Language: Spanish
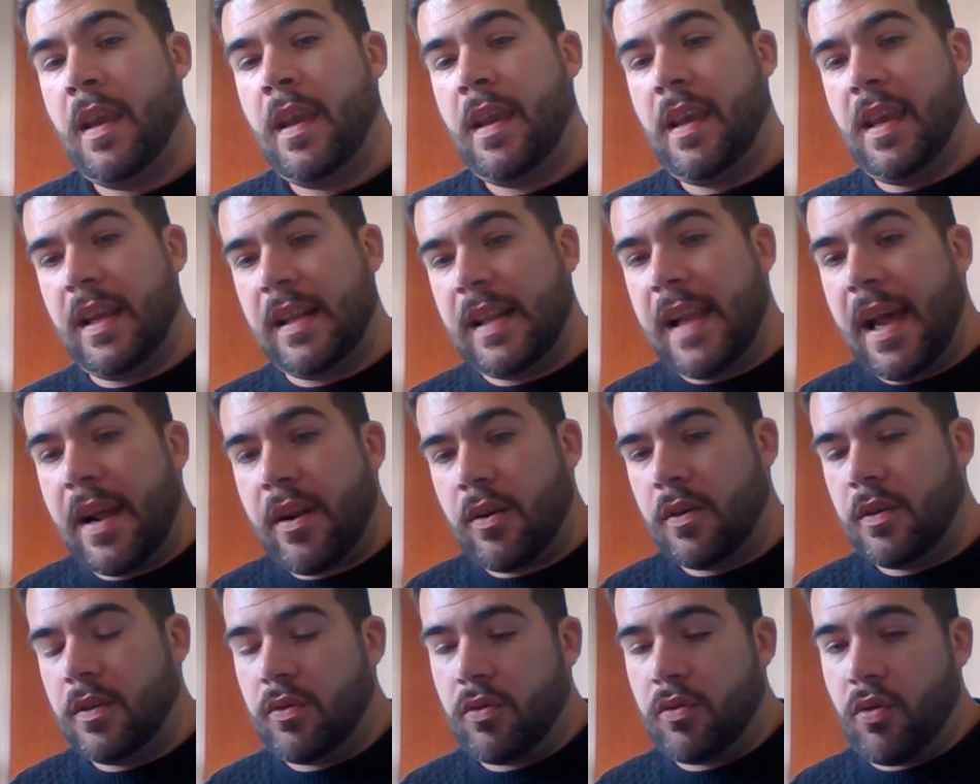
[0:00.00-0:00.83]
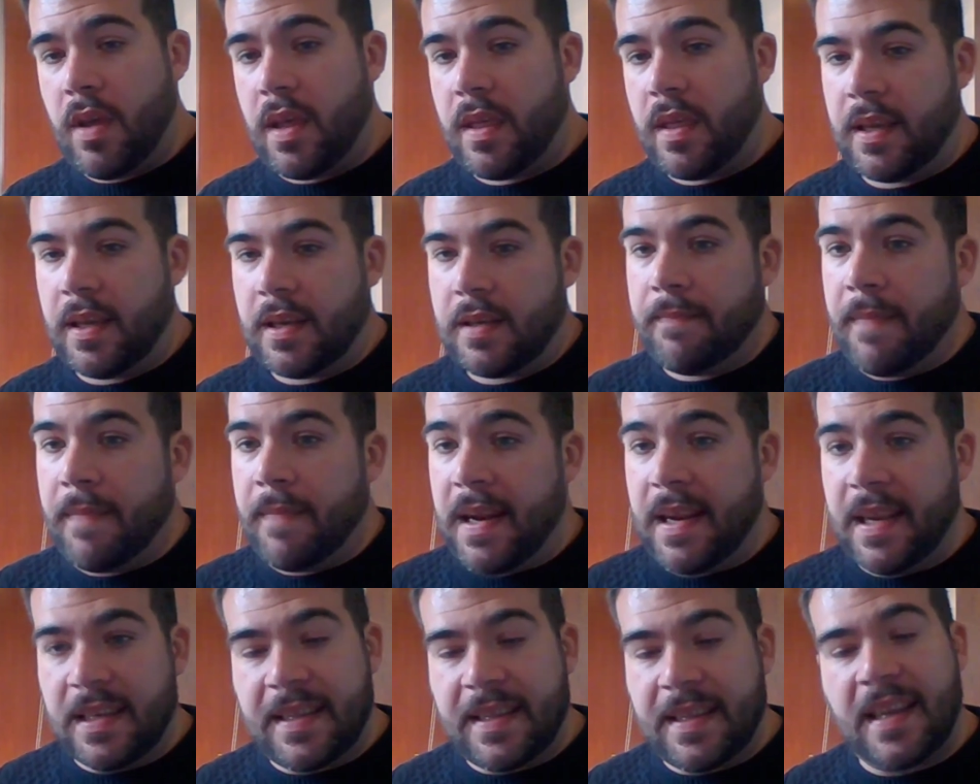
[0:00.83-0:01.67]
Y claro, tú dices,
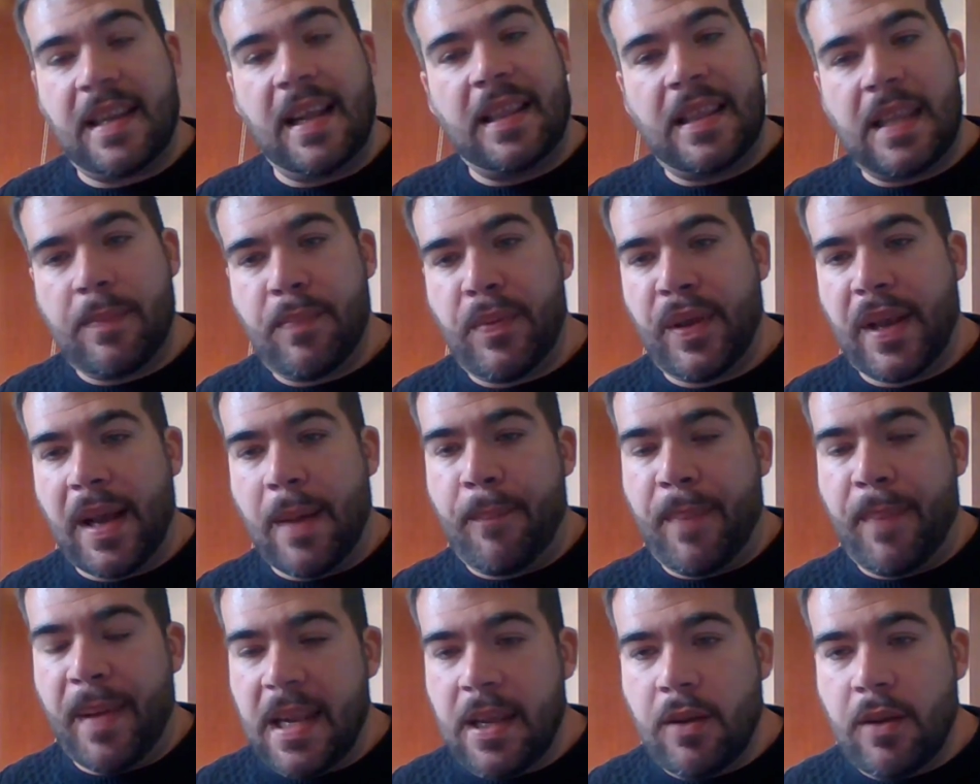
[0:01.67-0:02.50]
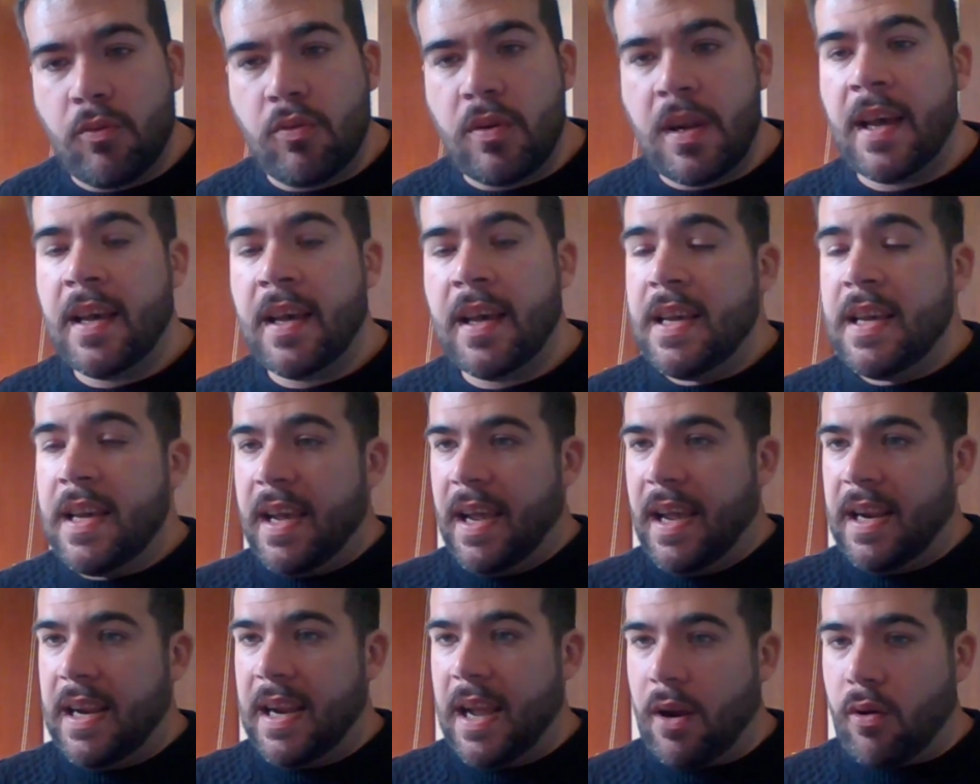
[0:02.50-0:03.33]
vale, esta es la típica película
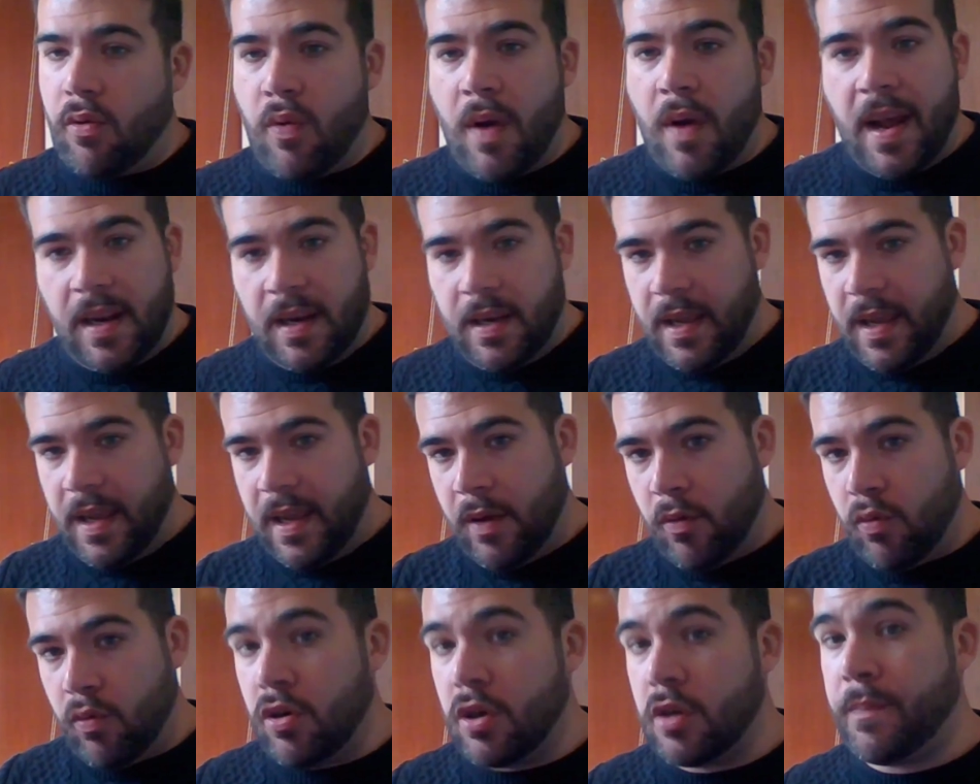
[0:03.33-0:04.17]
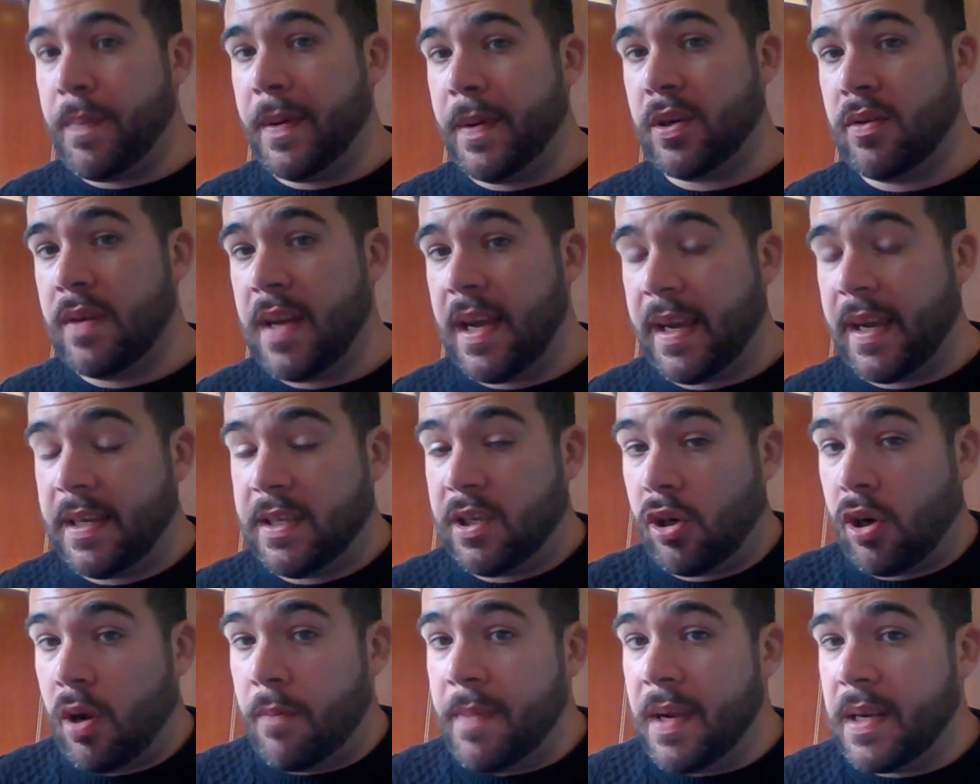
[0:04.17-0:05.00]
en la cual eh, unos personajes
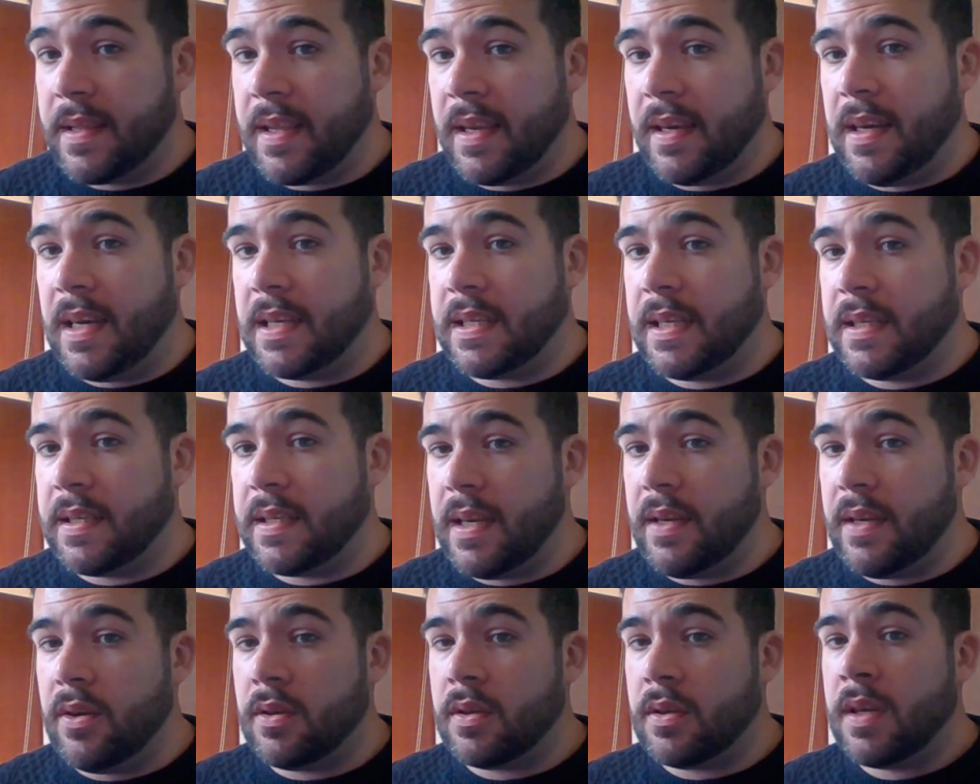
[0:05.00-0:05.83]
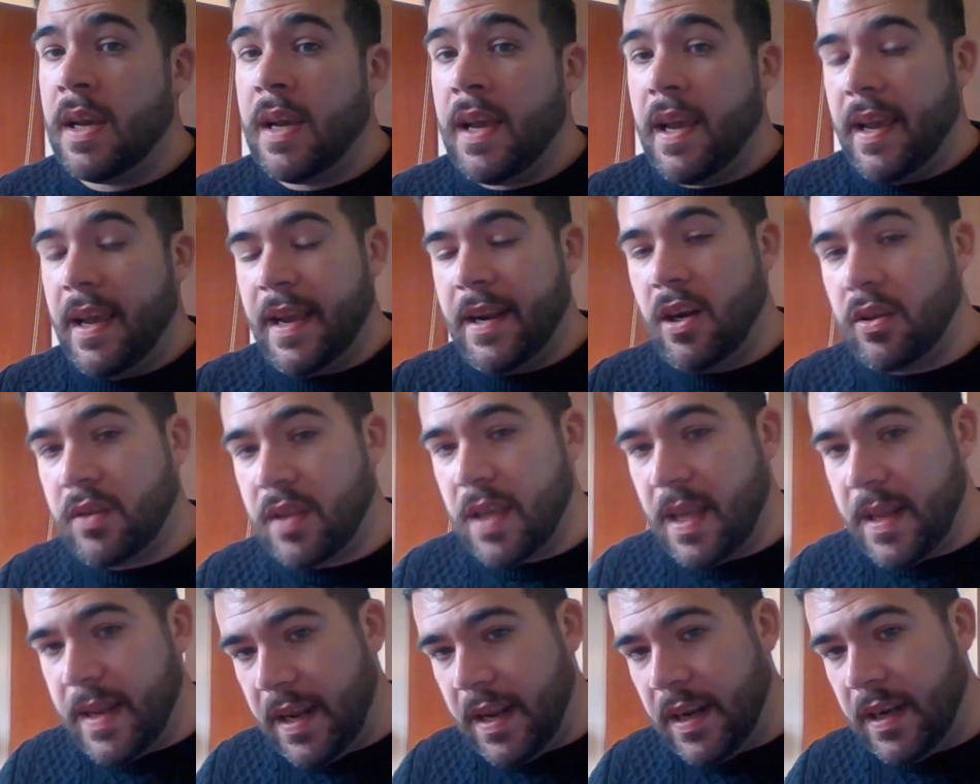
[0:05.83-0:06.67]
se convierten en asesinos y no
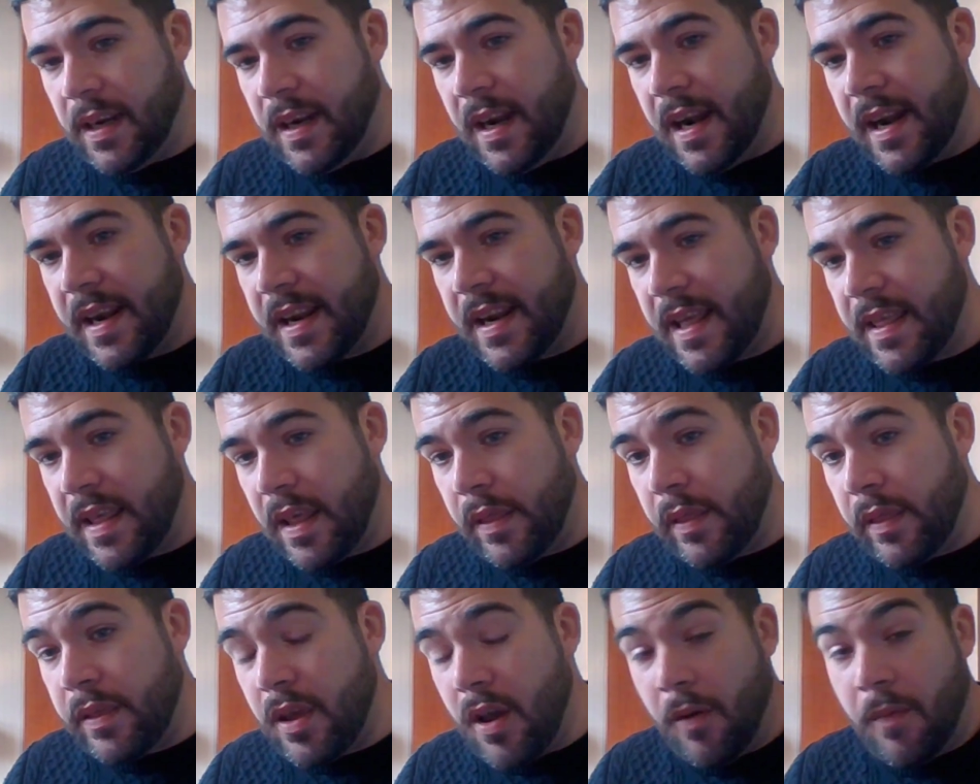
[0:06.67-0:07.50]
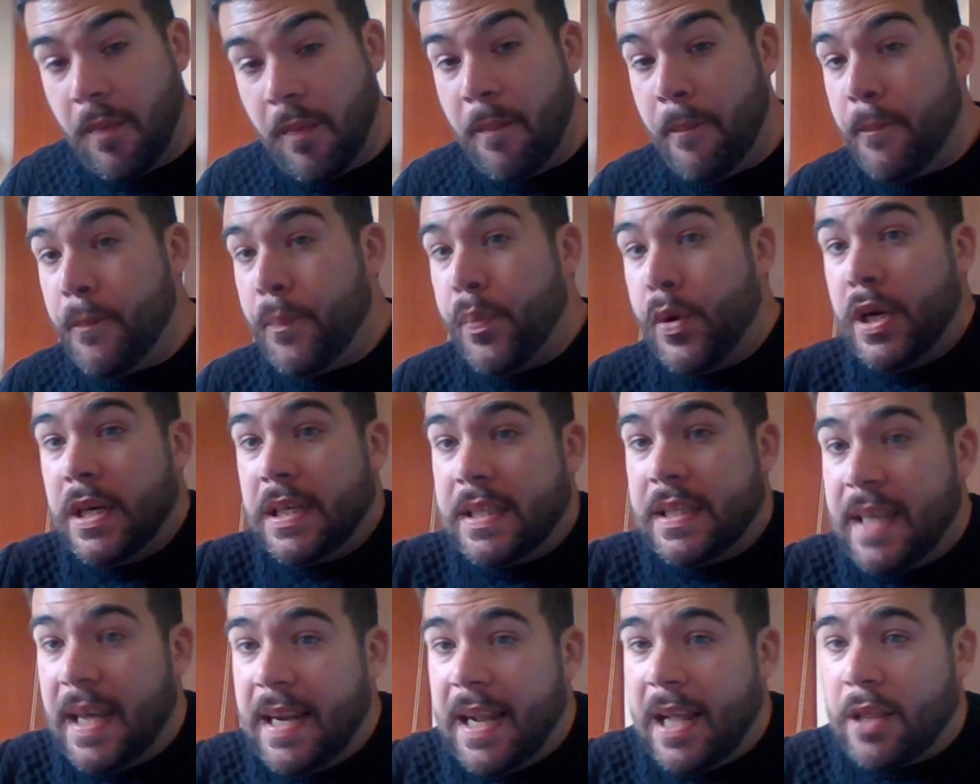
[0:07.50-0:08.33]
tienen redención. Pues
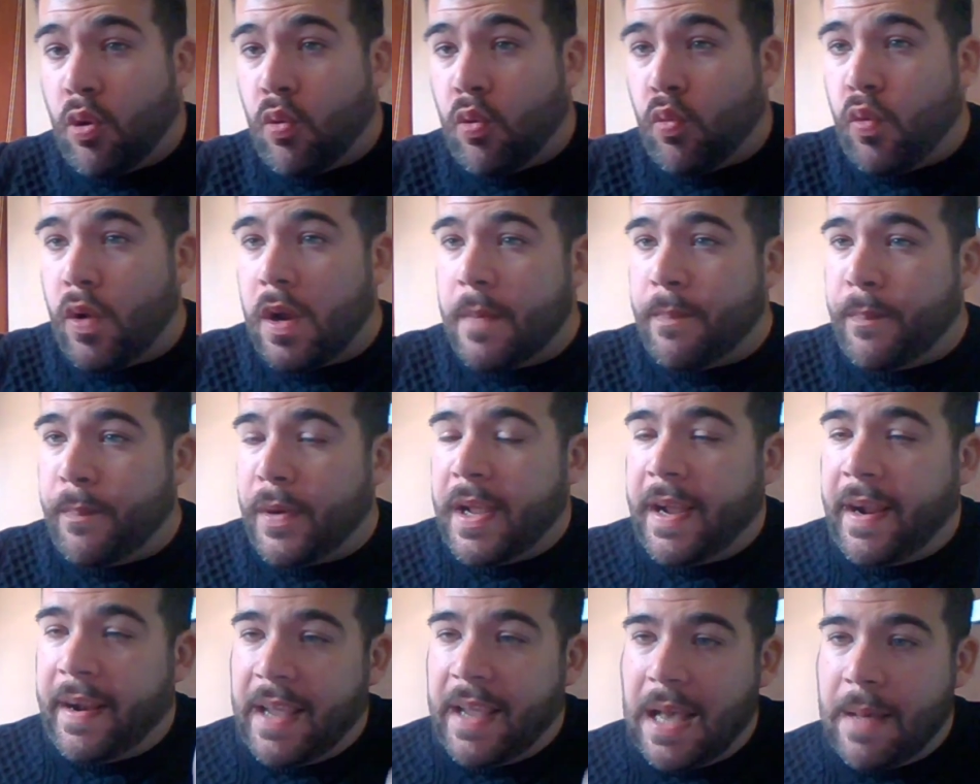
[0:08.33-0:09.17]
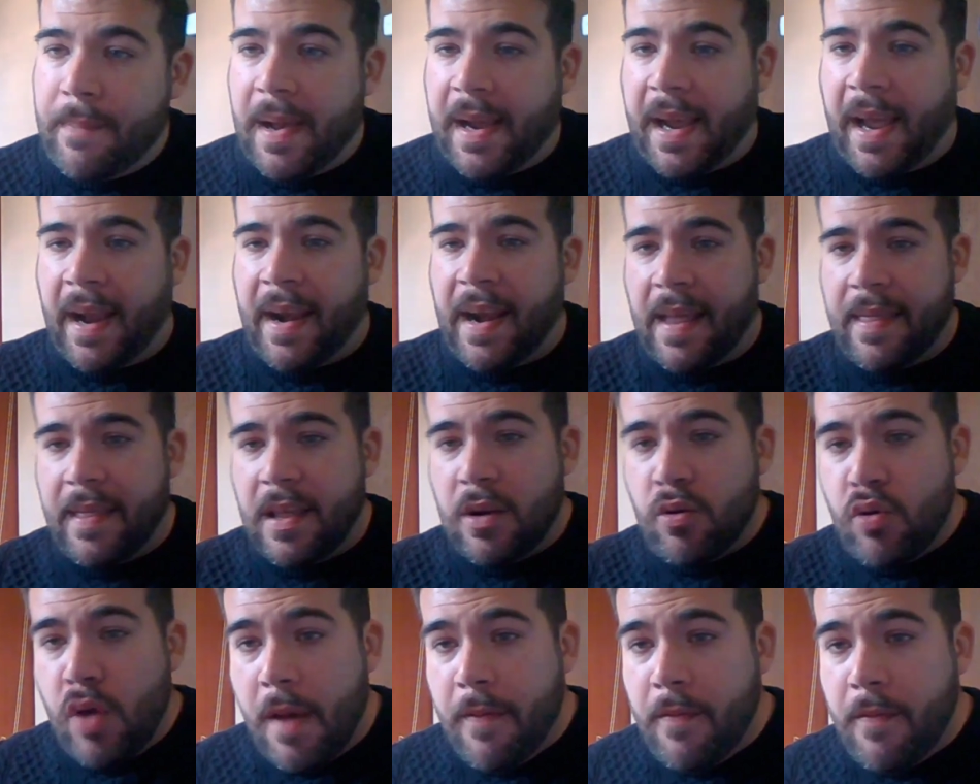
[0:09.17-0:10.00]
dale a tu cuerpo alegría Macarena de
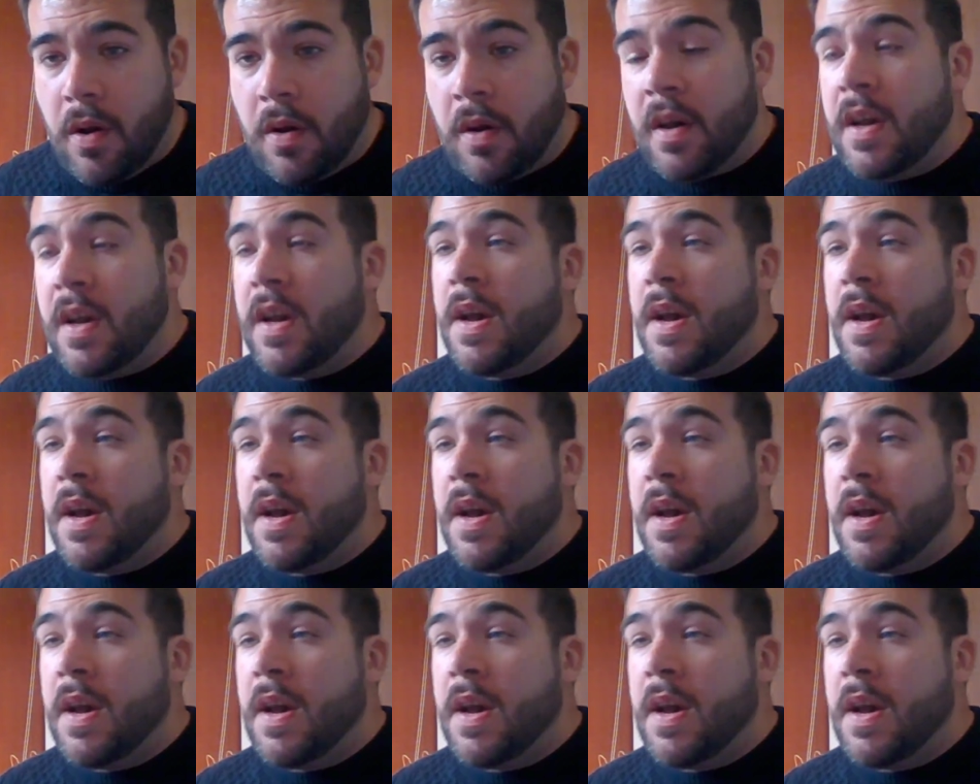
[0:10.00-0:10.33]
nuevo,